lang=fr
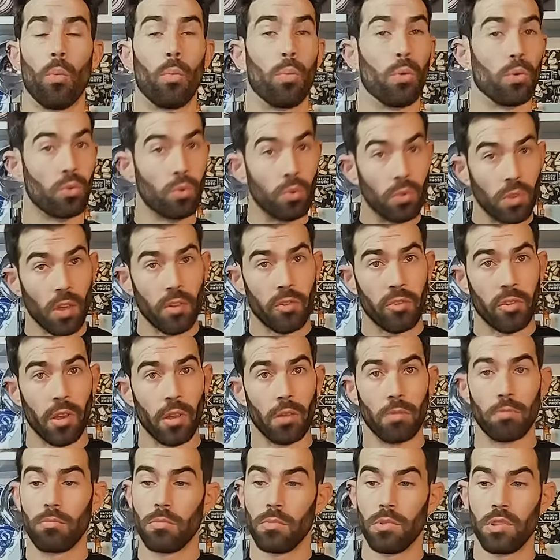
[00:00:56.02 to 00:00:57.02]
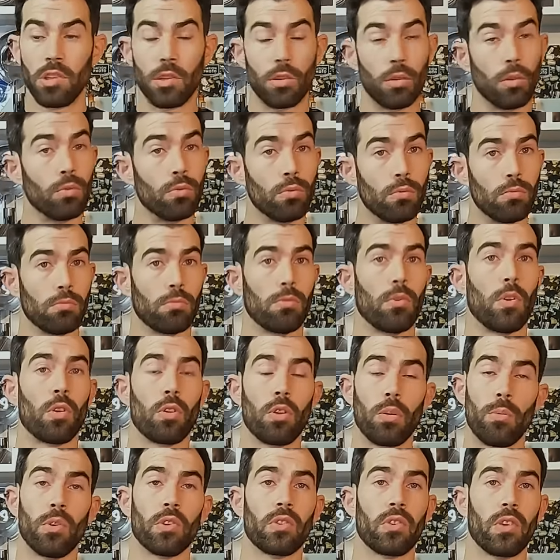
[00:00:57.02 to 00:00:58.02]
on peut tout à fait, dites-le nous en
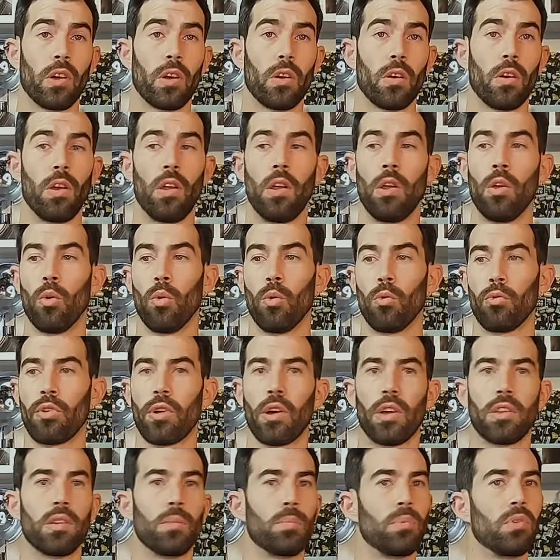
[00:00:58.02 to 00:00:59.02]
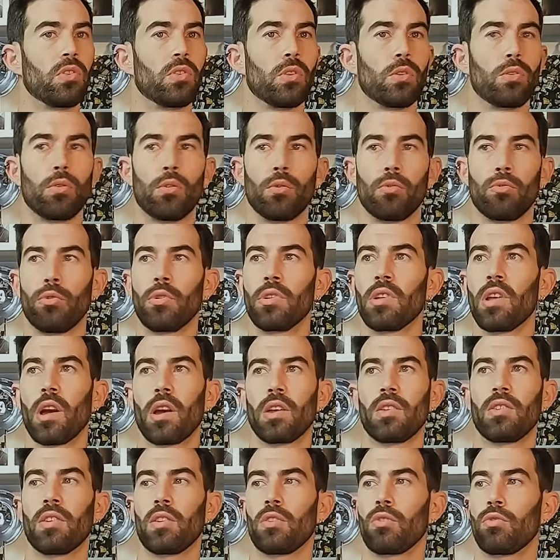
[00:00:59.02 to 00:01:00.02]
commentaire. On fera un épisode de
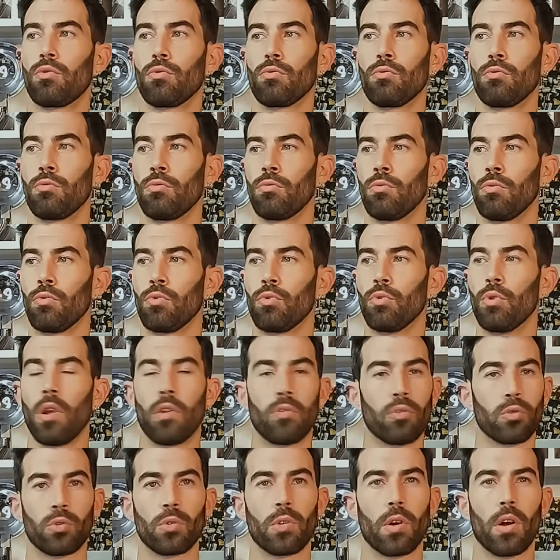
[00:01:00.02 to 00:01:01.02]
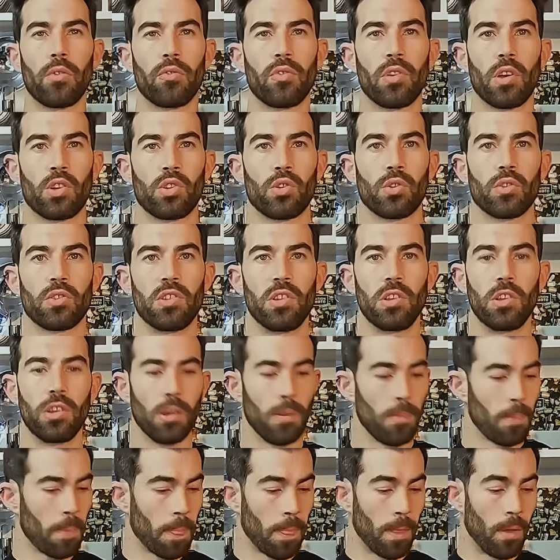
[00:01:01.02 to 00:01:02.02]
vulgarisation de la photographie
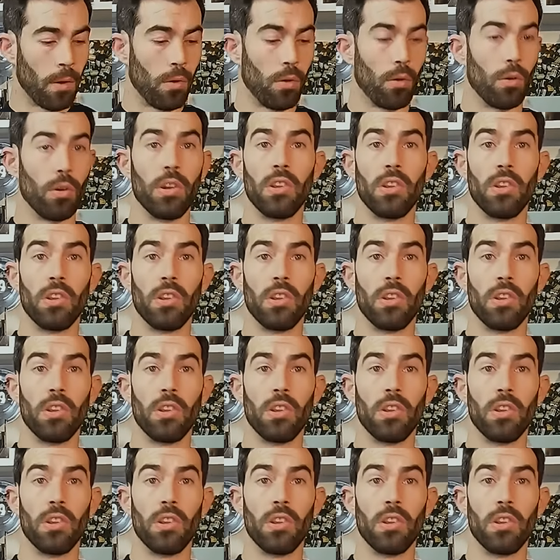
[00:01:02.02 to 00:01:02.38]
argentique. Euh,